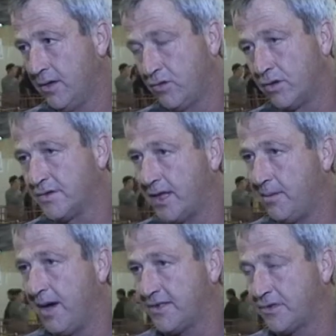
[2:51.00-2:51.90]
todos os
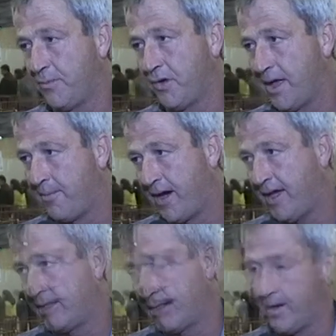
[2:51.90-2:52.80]
animais subiu na
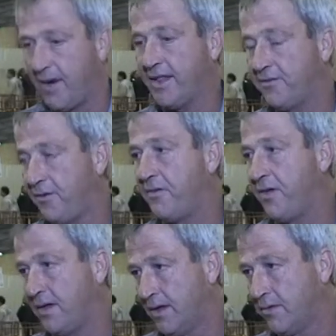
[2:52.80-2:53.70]
baia, no remate foi
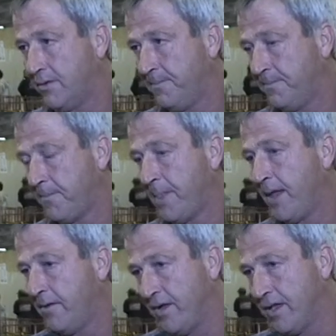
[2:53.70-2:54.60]
vendido.
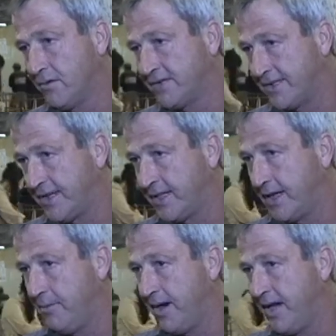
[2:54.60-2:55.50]
Vendeu 60
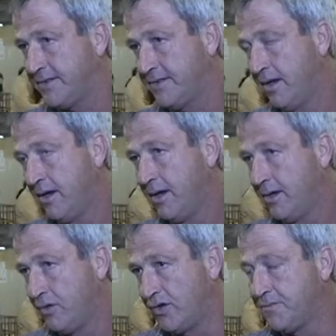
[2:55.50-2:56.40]
animais.
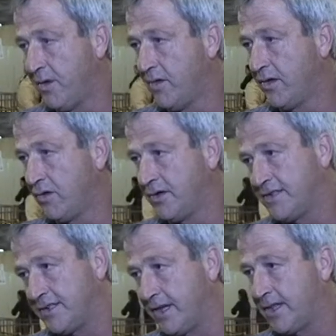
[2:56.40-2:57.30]

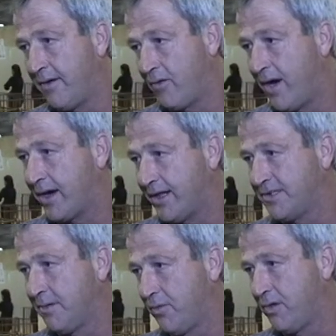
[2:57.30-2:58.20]
2012 a gente estava com uma
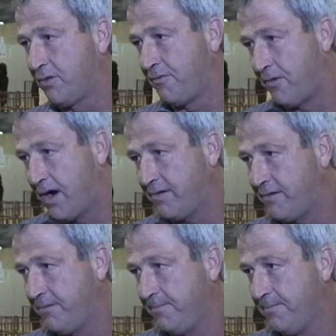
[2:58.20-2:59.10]
crise muito
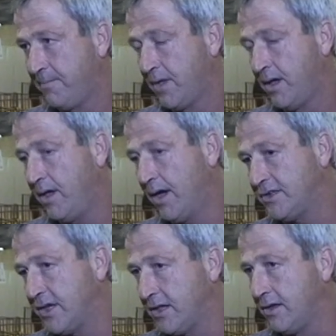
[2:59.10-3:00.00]
forte e a
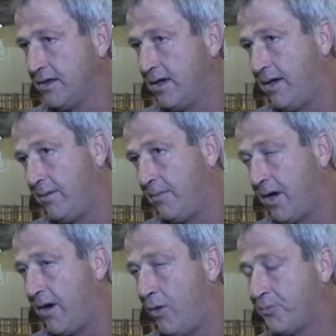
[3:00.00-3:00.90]
gente
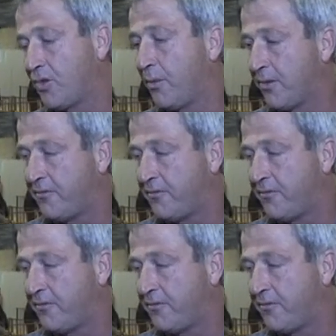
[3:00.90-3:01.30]
optou por